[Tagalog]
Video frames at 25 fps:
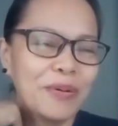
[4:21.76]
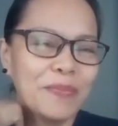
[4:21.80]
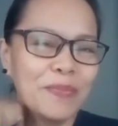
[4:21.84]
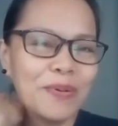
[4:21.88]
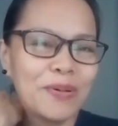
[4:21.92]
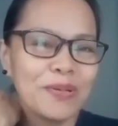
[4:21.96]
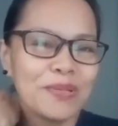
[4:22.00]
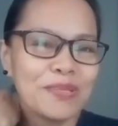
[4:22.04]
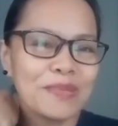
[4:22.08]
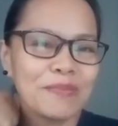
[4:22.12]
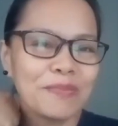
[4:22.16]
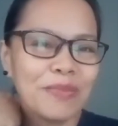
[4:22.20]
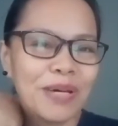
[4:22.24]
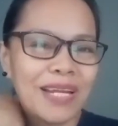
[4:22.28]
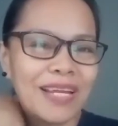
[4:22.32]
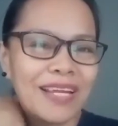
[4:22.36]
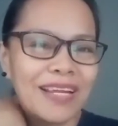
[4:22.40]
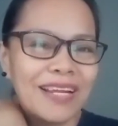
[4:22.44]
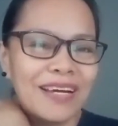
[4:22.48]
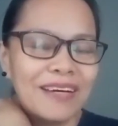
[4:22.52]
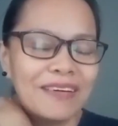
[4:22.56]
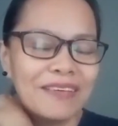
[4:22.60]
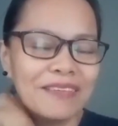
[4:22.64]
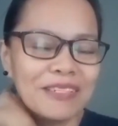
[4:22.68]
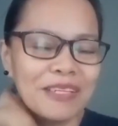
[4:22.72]
Nagpo-post pa
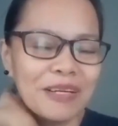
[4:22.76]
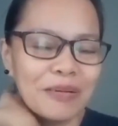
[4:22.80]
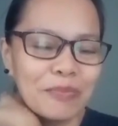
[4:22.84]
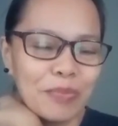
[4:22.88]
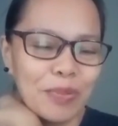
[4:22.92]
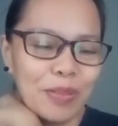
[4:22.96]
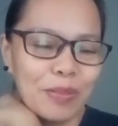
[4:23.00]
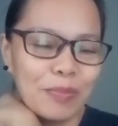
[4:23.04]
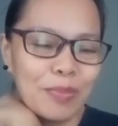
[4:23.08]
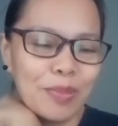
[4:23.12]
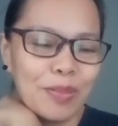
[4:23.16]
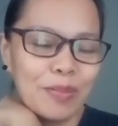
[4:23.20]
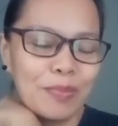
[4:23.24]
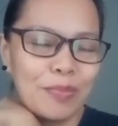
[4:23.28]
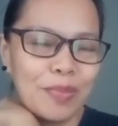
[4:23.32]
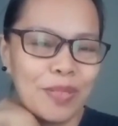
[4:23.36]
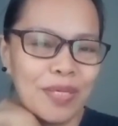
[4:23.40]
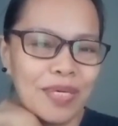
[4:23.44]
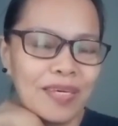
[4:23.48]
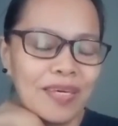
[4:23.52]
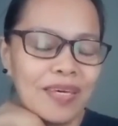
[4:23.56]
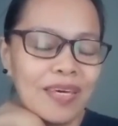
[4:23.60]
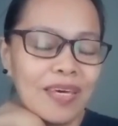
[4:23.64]
rin ako ng PBB.